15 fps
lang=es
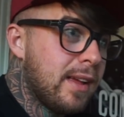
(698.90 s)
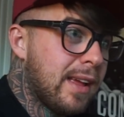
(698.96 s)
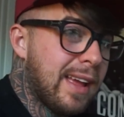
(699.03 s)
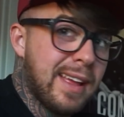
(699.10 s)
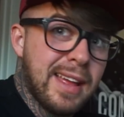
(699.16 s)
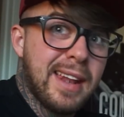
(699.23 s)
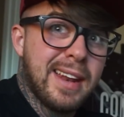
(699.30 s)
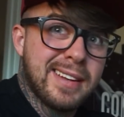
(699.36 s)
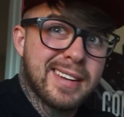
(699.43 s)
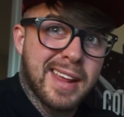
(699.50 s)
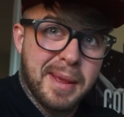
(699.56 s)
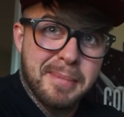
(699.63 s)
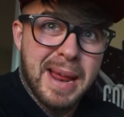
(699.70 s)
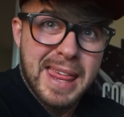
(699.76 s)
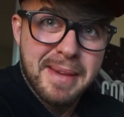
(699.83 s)
e, eres
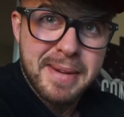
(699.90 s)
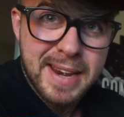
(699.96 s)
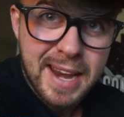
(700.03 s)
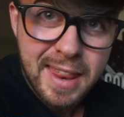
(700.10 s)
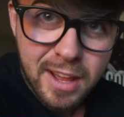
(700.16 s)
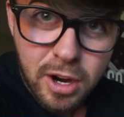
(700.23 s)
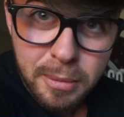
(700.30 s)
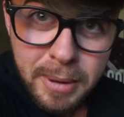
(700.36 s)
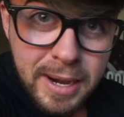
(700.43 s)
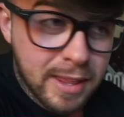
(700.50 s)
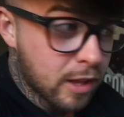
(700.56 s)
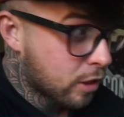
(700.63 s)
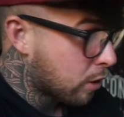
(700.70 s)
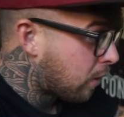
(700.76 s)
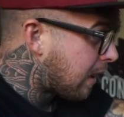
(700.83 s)
que más debería de comer
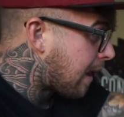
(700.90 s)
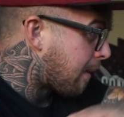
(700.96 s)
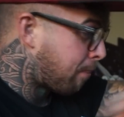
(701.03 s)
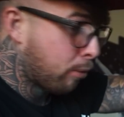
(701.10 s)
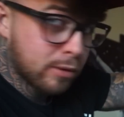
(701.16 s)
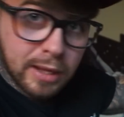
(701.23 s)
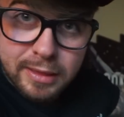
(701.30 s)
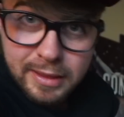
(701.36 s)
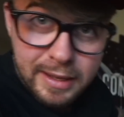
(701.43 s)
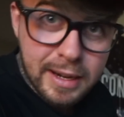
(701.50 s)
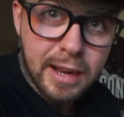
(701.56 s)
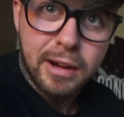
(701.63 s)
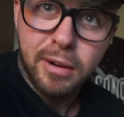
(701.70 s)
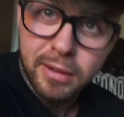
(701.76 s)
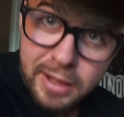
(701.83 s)
de toda la puta
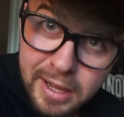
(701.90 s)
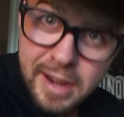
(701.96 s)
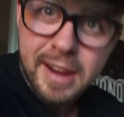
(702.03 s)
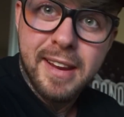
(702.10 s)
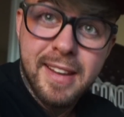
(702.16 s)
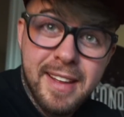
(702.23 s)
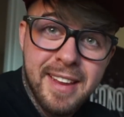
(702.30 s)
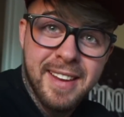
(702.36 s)
cena, joder.